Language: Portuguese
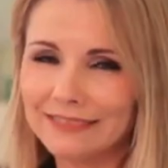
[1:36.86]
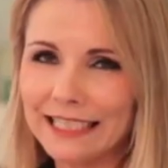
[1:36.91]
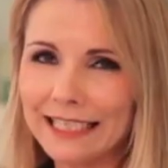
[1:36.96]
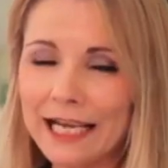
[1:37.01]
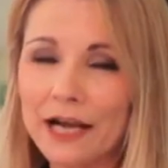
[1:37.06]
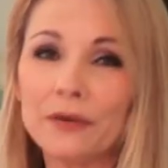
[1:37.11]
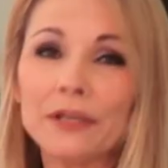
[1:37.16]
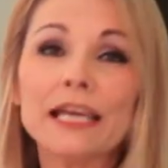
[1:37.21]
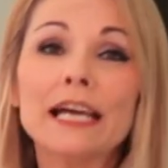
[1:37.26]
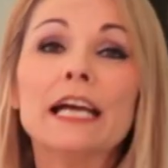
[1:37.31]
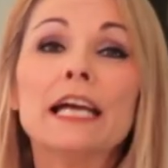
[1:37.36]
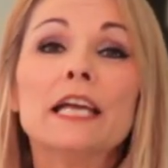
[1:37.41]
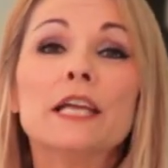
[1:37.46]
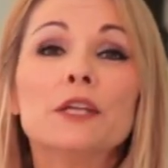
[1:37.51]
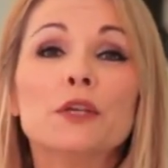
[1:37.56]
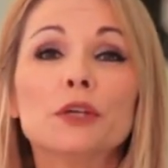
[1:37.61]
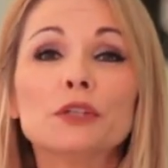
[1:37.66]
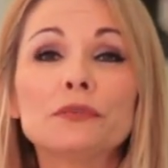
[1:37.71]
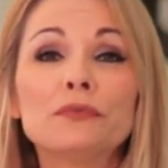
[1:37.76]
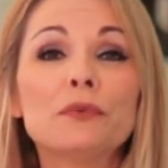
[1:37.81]
Legal, né?
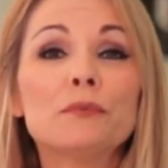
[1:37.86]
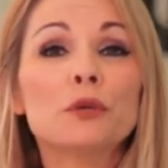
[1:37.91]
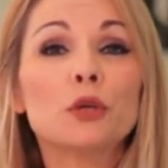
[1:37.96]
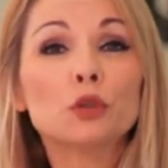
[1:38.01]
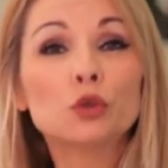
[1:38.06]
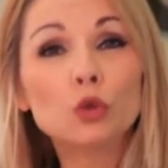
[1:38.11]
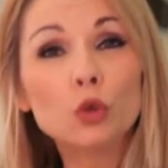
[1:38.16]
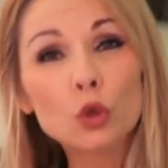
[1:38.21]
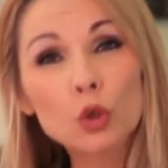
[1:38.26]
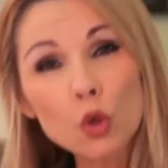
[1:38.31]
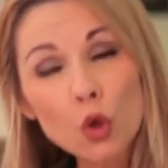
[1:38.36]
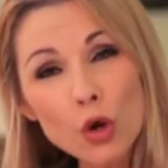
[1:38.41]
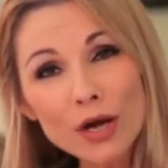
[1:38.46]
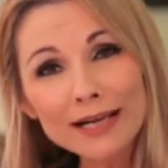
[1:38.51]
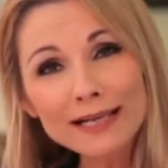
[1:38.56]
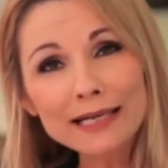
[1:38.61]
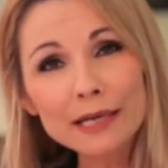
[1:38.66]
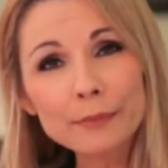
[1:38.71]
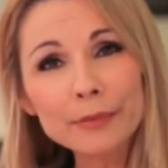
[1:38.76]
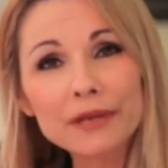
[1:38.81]
E outro filme que eu tô
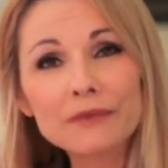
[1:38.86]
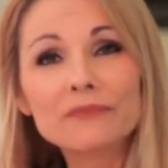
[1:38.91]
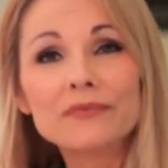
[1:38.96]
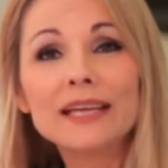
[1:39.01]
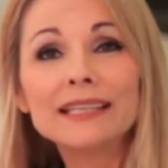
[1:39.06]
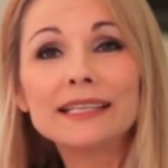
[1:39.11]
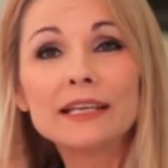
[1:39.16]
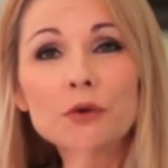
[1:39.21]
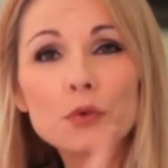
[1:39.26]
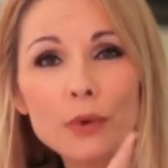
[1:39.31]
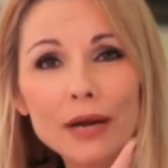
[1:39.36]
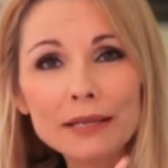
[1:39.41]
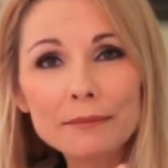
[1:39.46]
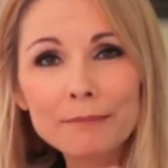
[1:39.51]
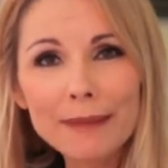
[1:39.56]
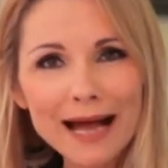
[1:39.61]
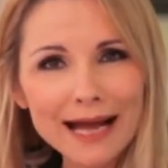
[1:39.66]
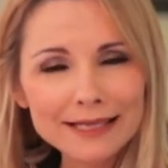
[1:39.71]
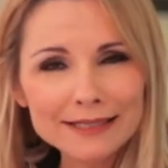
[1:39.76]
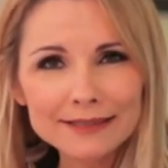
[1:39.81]
louca pra ver é The
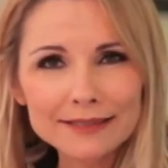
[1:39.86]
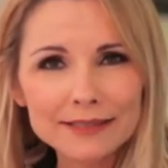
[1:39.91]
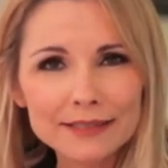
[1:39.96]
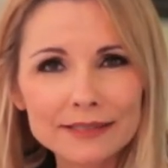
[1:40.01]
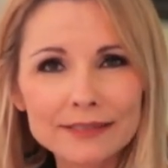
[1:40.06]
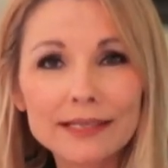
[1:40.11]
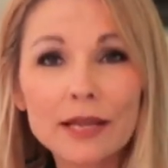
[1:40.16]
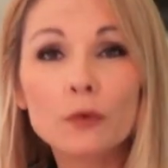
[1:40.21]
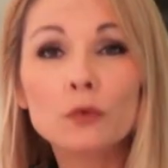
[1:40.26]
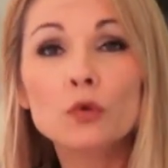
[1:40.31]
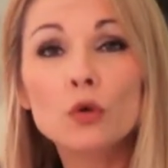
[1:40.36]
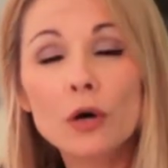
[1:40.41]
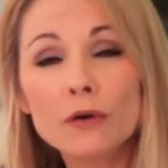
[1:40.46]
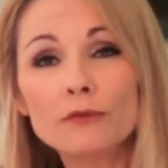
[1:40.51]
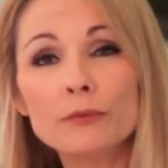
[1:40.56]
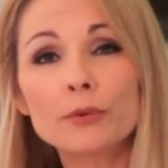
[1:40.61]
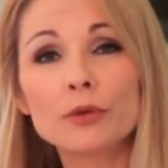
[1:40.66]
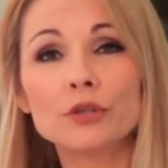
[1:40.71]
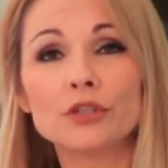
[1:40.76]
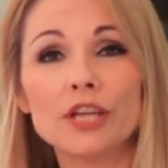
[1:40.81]
Grandmasters, que é o um
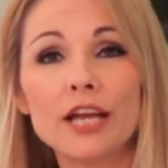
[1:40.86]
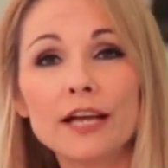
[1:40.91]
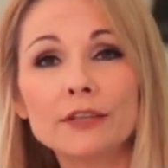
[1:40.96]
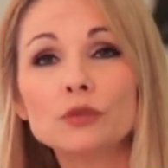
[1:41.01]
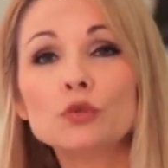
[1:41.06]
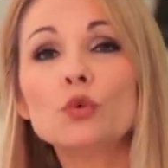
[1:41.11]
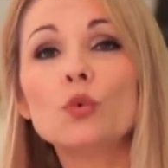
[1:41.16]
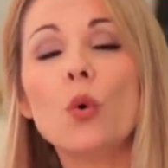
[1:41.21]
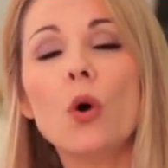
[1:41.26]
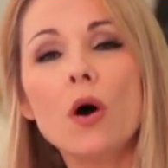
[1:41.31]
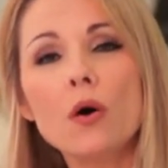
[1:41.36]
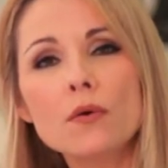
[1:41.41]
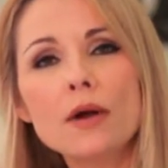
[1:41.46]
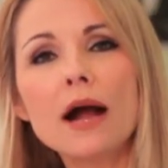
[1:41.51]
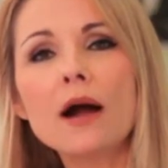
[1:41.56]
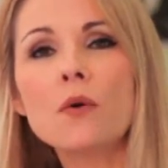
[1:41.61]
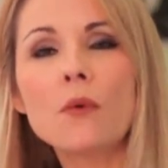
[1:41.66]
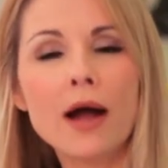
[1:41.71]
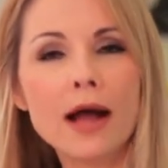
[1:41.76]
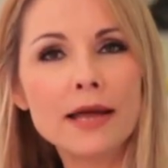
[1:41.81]
novo projeto do On
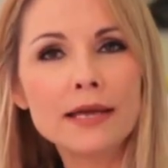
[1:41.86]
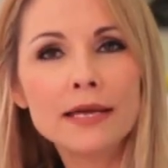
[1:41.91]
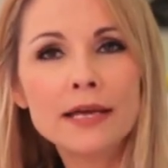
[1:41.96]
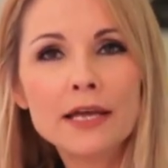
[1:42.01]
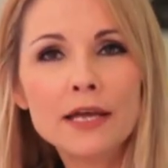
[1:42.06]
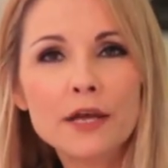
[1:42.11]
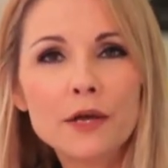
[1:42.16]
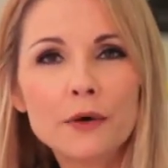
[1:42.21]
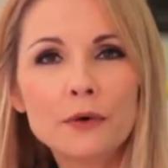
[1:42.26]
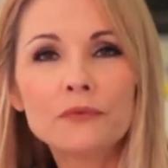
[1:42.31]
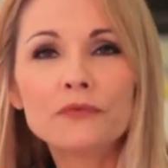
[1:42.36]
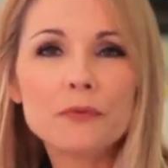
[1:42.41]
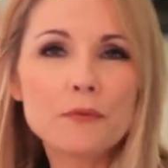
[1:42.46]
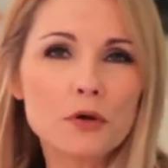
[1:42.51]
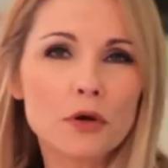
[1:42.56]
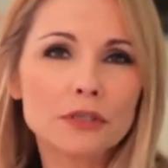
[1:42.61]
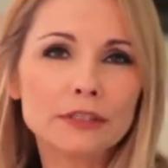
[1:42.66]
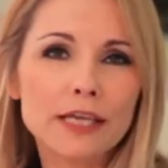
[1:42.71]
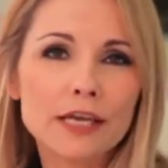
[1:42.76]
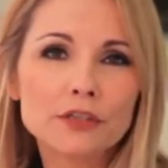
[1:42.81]
Kar-wai, o filme
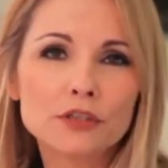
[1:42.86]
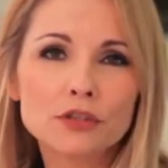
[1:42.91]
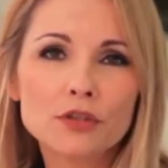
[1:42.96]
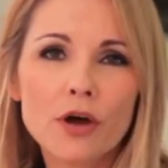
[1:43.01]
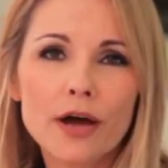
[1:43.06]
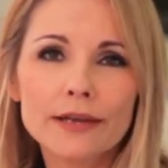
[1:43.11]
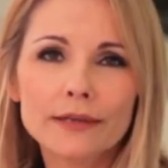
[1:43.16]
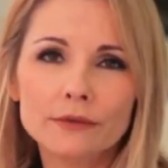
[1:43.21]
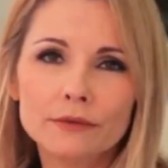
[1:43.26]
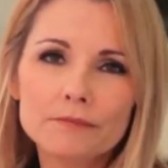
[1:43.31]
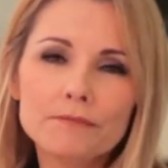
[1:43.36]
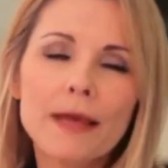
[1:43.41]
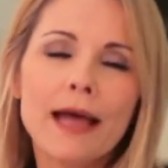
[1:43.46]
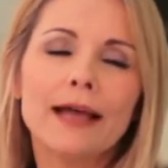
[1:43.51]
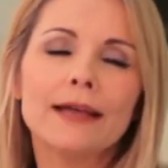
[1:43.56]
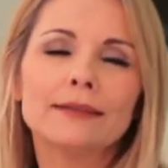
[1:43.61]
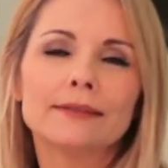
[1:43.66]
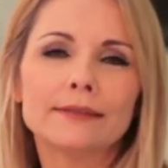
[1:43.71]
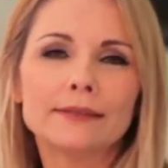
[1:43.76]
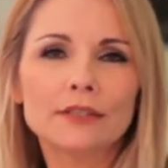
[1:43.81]
conta a história do
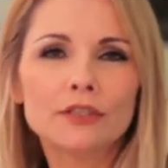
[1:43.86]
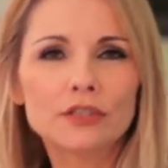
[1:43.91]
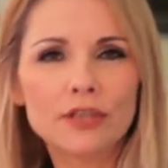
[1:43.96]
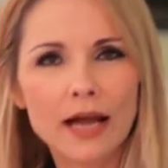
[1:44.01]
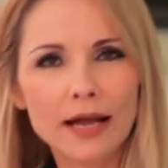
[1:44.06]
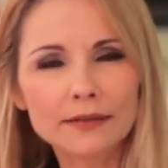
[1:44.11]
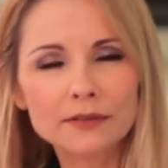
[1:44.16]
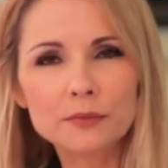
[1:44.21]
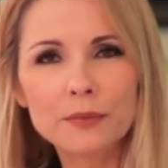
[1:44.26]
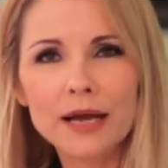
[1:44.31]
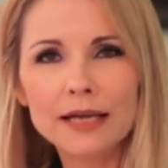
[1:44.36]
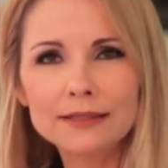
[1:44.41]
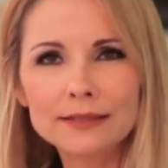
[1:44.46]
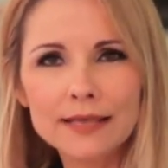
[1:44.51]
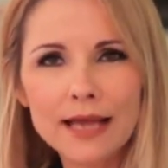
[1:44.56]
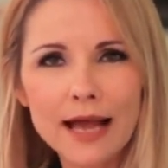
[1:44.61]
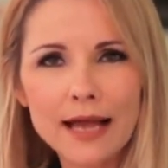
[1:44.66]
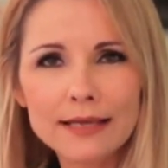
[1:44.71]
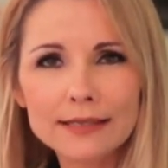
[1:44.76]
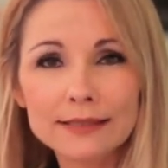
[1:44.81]
mestre de artes
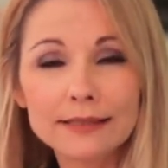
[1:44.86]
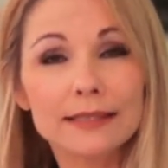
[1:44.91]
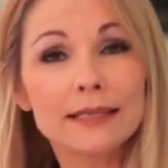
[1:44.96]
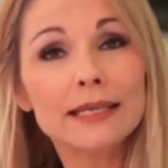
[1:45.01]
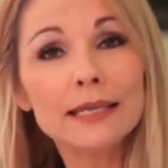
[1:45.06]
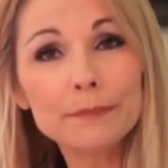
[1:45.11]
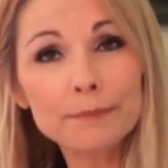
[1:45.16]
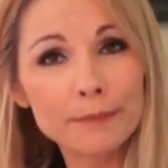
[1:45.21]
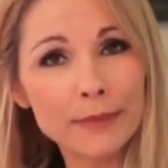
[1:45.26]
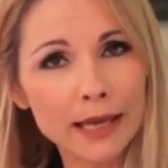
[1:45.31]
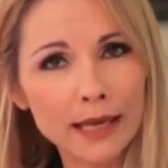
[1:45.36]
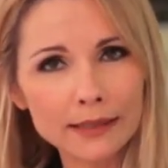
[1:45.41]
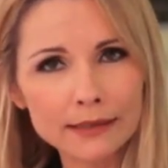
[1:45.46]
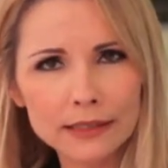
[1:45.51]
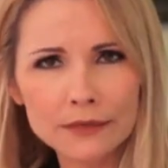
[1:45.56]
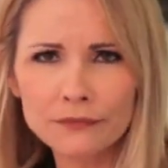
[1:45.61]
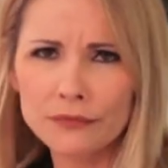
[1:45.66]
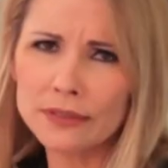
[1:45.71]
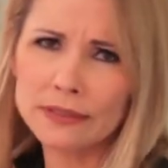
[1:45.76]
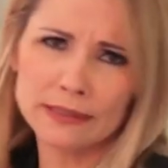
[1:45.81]
marciais, Ip Man,
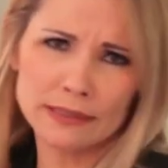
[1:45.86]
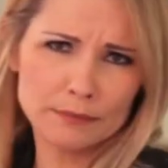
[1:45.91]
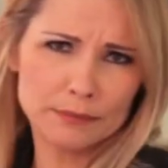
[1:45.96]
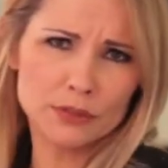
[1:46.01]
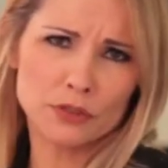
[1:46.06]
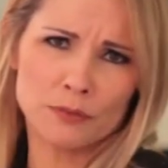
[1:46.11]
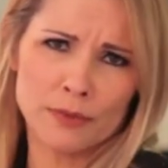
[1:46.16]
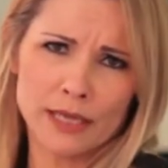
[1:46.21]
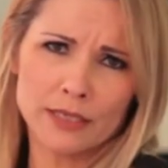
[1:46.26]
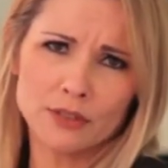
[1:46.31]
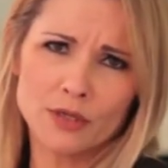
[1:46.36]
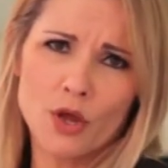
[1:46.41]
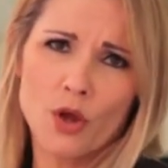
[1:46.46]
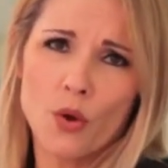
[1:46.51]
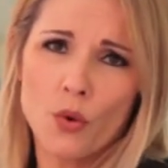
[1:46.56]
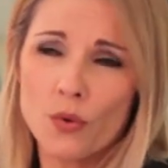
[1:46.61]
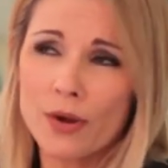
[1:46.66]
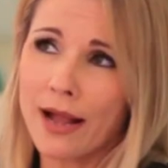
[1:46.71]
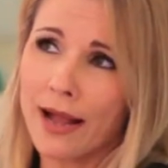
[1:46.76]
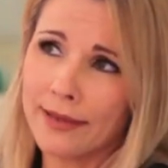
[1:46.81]
que foi simplesmente
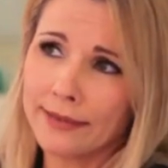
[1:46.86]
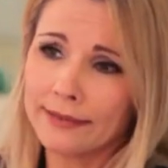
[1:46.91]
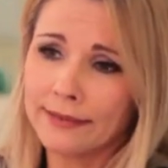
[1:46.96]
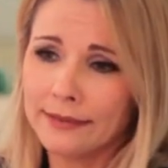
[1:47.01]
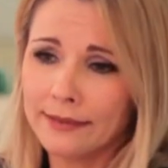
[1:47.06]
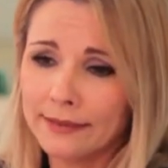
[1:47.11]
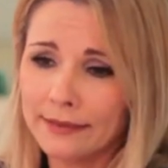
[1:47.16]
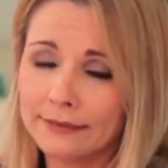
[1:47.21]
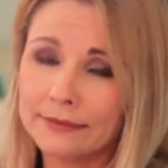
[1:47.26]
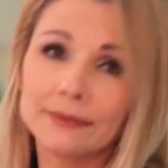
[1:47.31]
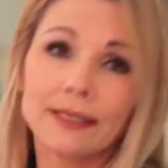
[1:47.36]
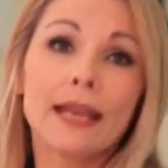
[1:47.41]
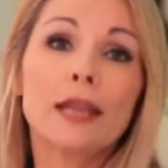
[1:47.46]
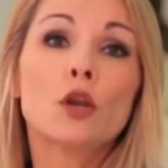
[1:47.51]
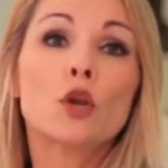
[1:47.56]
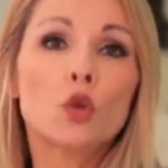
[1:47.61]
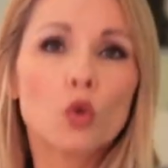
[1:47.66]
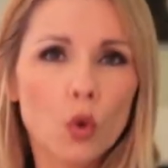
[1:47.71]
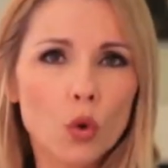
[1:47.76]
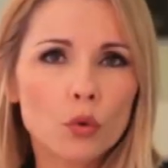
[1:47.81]
o cara que
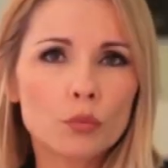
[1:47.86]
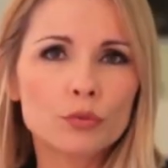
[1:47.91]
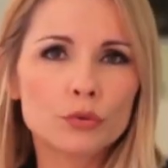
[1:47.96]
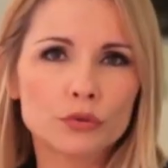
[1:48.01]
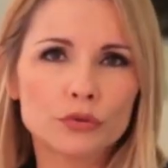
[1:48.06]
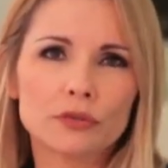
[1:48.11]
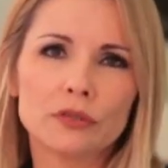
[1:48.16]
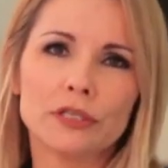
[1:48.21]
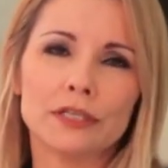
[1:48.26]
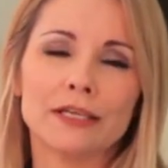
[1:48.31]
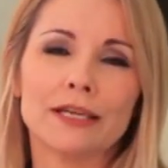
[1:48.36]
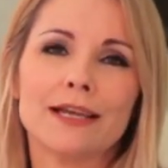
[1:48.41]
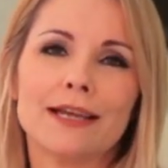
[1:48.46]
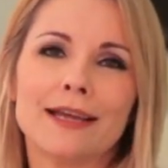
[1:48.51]
treinou Bruce Lee.